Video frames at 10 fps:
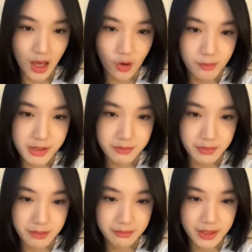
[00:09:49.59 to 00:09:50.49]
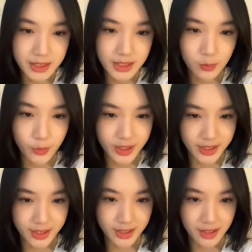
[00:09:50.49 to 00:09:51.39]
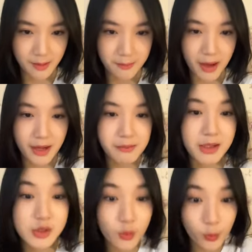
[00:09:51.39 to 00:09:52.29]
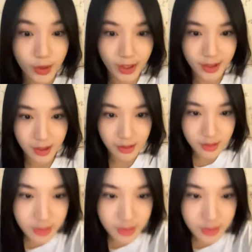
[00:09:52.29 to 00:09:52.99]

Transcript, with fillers: aku habis mimi nih wih makan bakso wih enak